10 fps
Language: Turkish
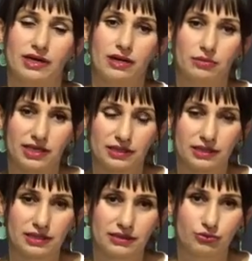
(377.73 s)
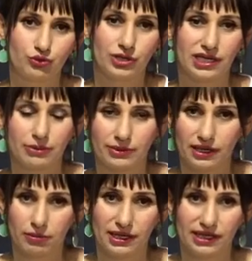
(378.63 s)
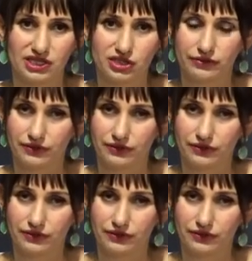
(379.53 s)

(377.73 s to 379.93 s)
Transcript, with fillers: Beraber e, bütün ekiple haberleştiği